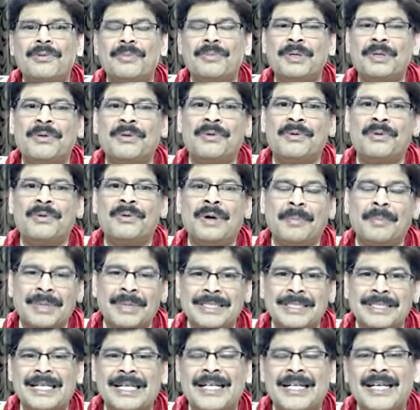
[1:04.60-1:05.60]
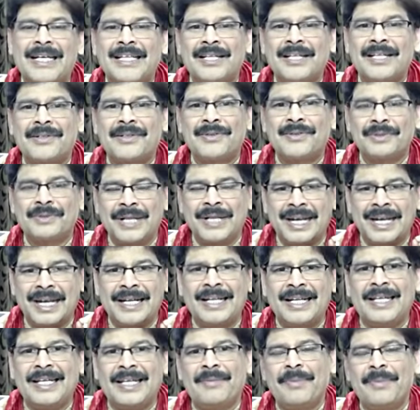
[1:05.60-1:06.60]
మీకు అమరశిల గంధకం
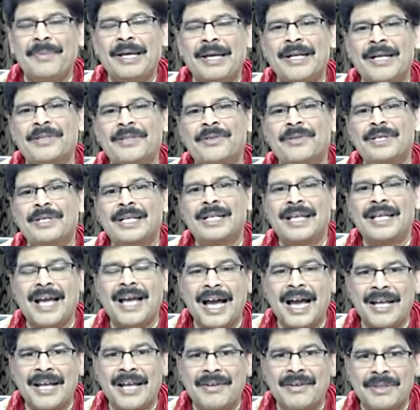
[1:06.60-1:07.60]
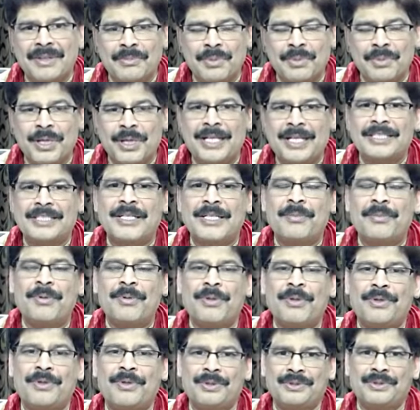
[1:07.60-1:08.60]
ఇలాంటి పేర్లతోటి ఆయుర్వేద మూలికల
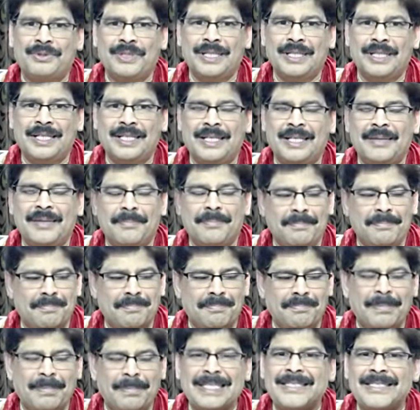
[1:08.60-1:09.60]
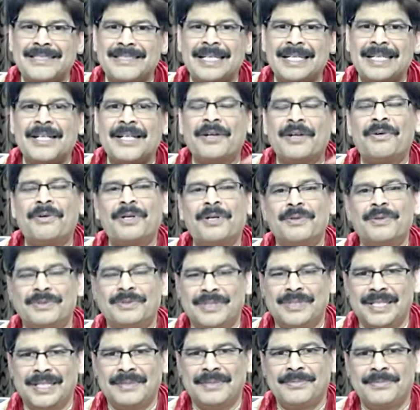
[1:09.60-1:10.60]
షాపుల్లో దొరుకుతుంది పచ్చని రంగులో
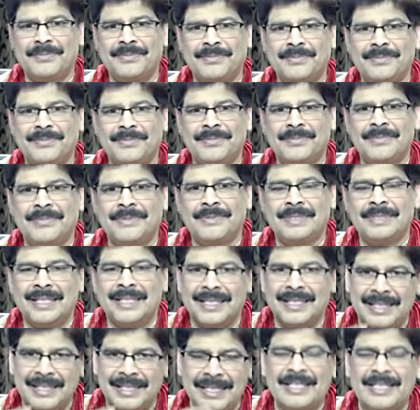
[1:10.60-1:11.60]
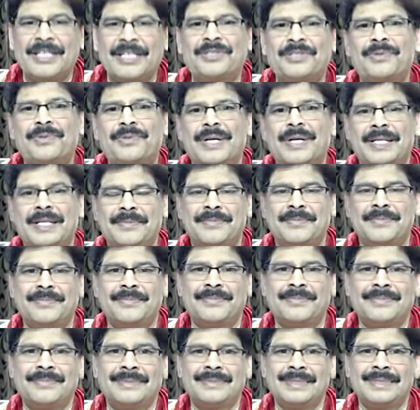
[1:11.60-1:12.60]
ఉంటుంది దీన్ని తెచ్చుకోండి
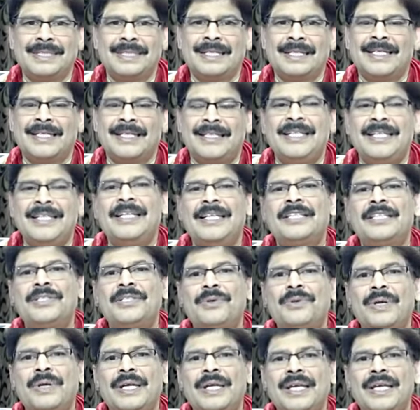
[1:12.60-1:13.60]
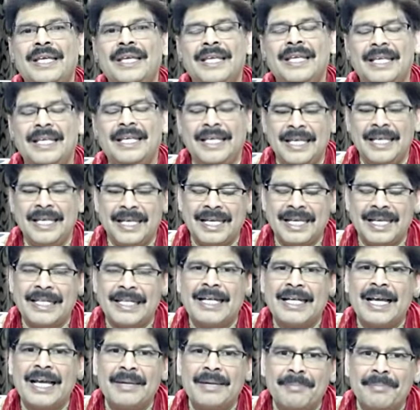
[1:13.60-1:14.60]
దీన్ని తెచ్చుకొని ఈ
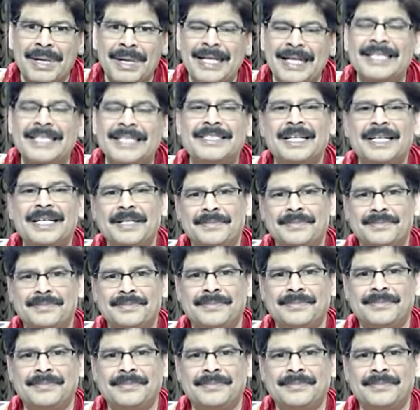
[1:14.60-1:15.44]
గంధకాన్ని మండించండి